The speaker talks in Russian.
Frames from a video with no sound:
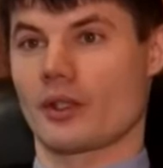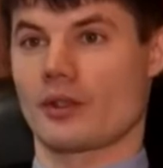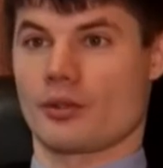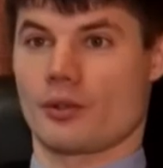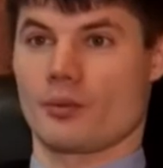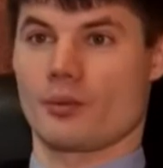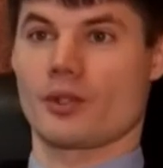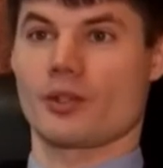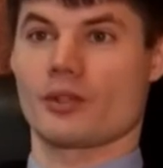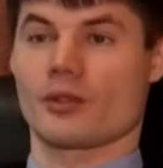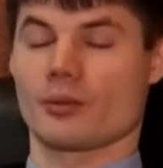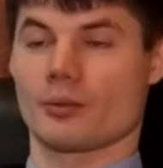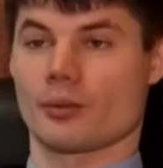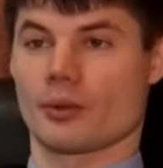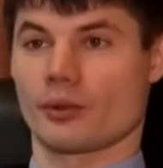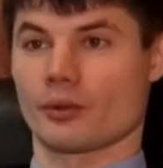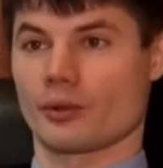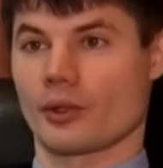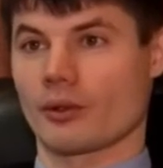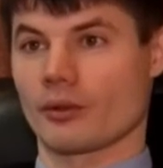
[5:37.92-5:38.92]
ежемесячно
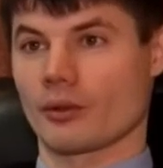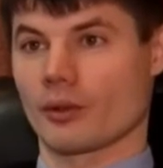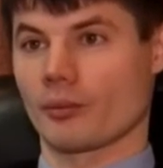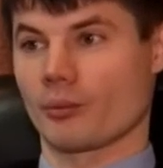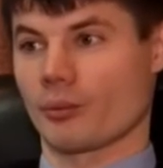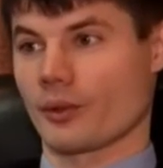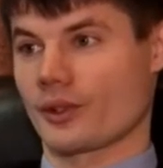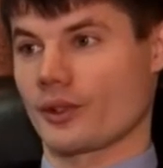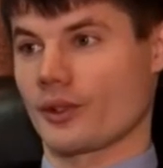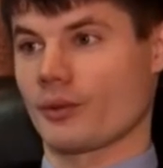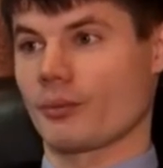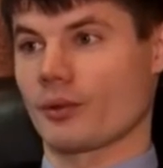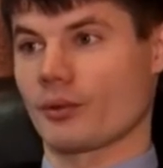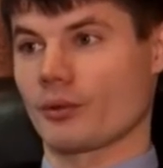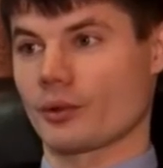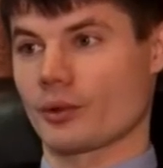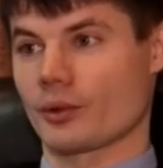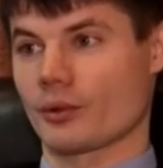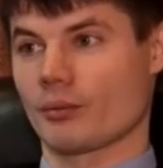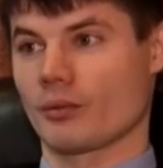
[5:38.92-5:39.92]
получаю там по 7-8
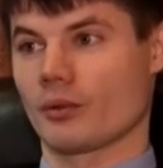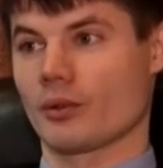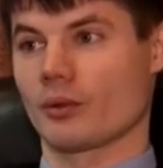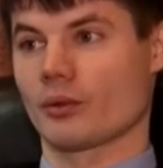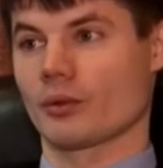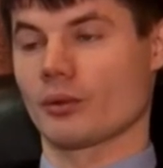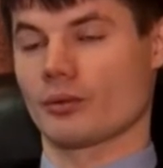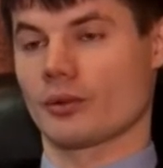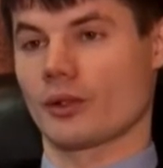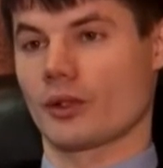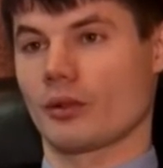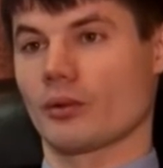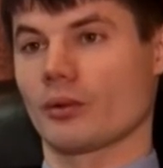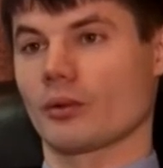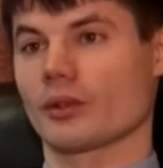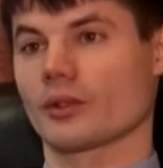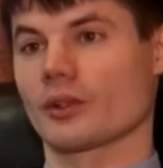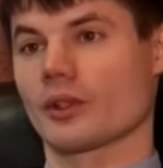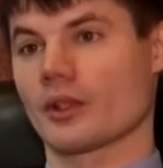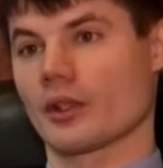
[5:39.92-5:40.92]
по миллионов
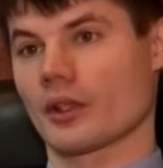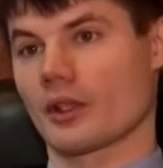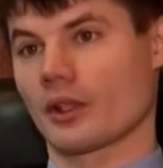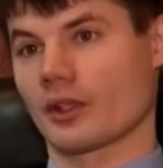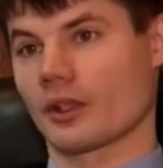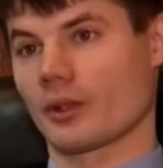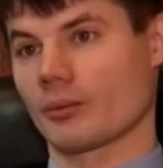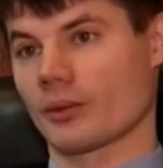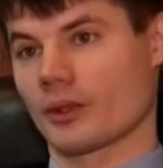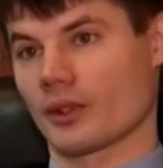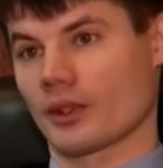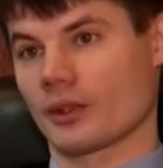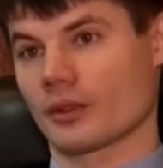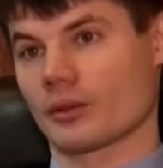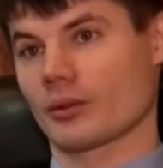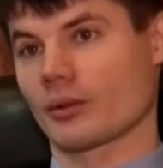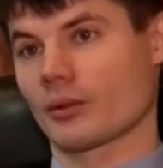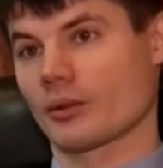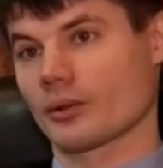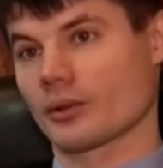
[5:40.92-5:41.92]
дохода с этих рекламных
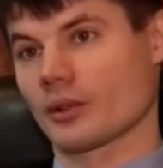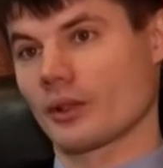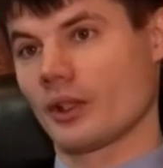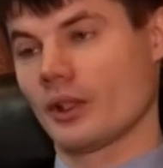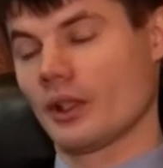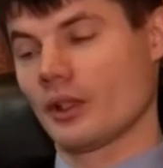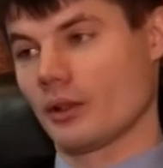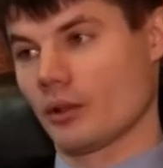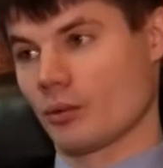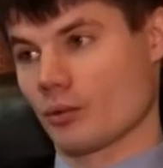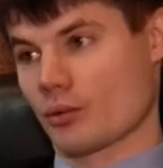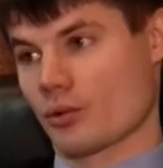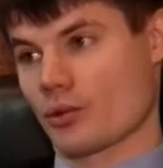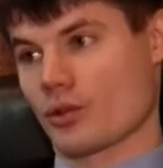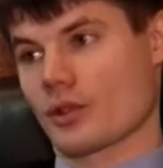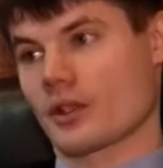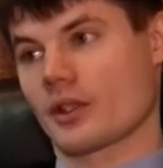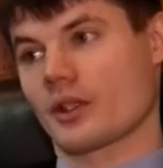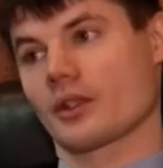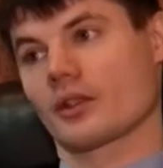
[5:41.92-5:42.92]
конструкций. Он же
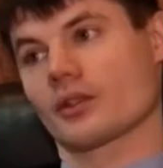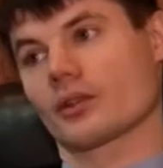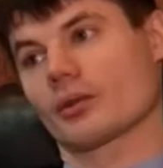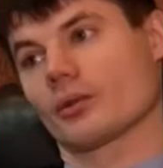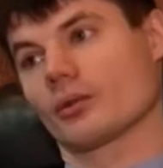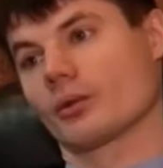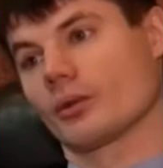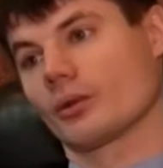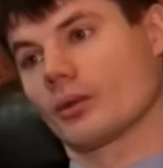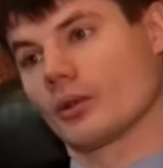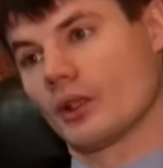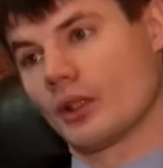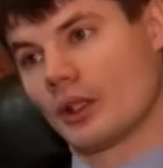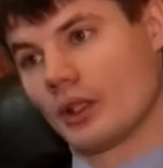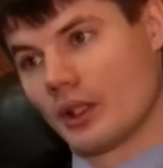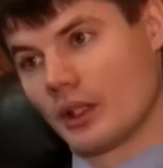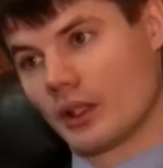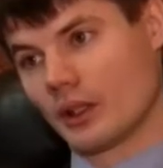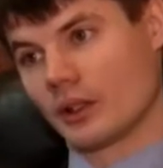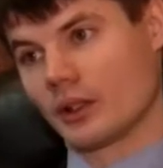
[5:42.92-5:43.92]
считает, что
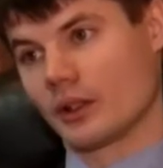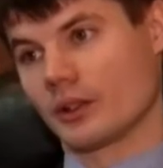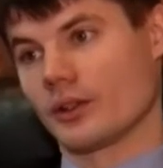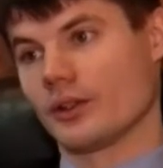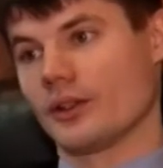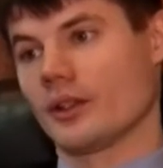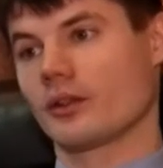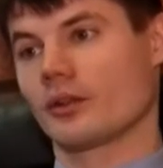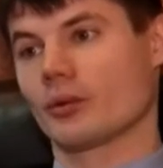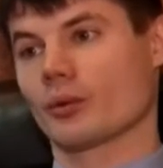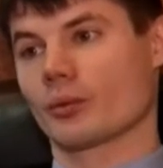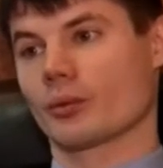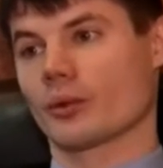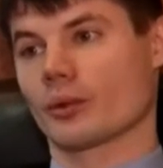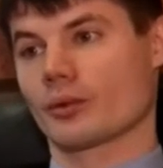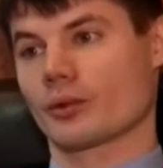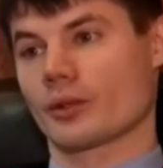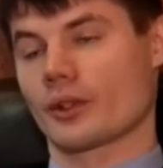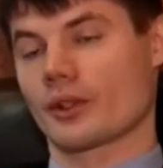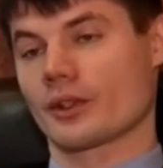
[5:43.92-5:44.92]
эти деньги он
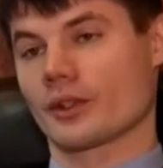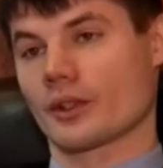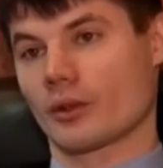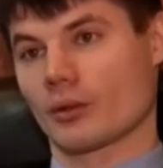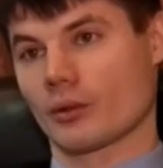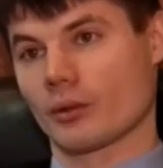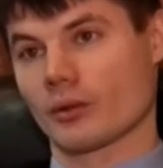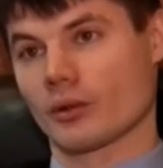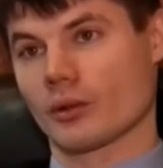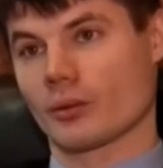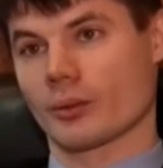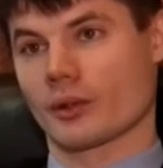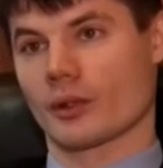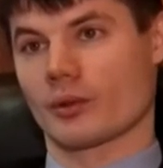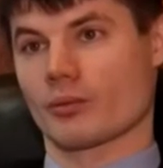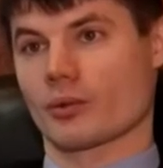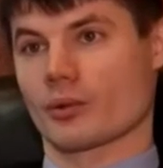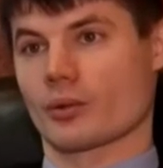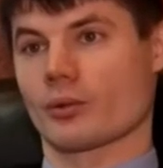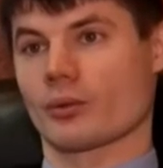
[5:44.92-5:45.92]
получает законно,
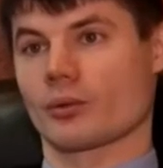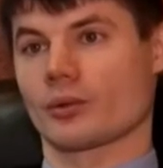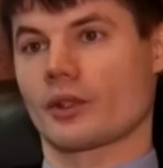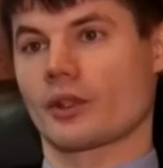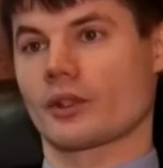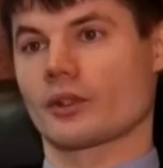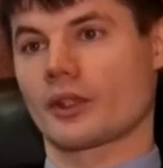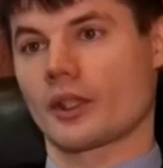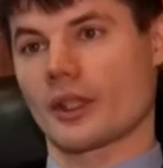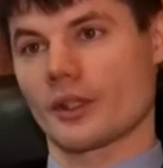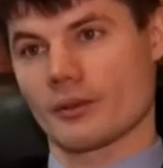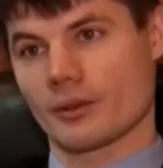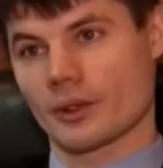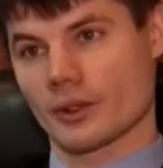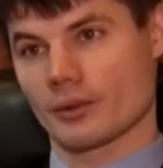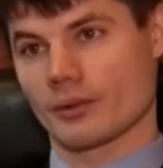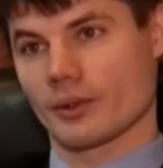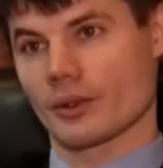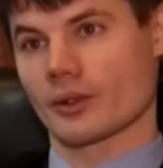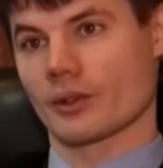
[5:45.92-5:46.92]
потому что он же отстаивает
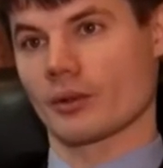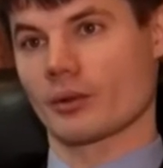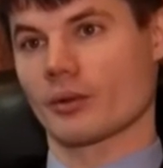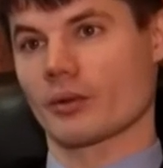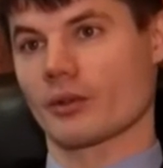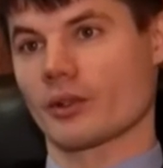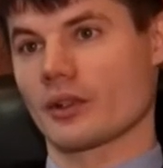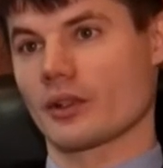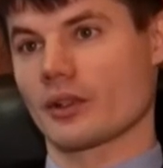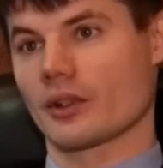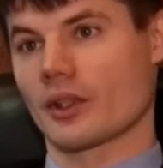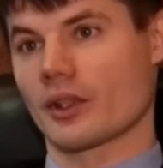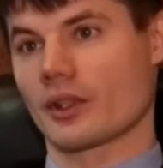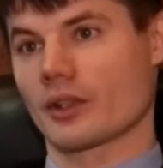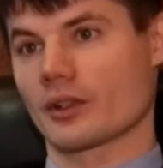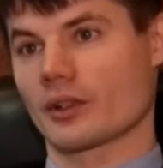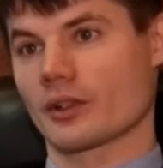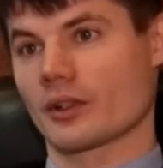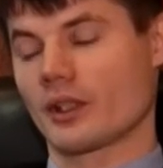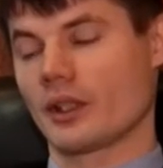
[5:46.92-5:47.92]
свои законные
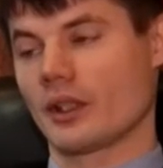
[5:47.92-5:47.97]
интересы.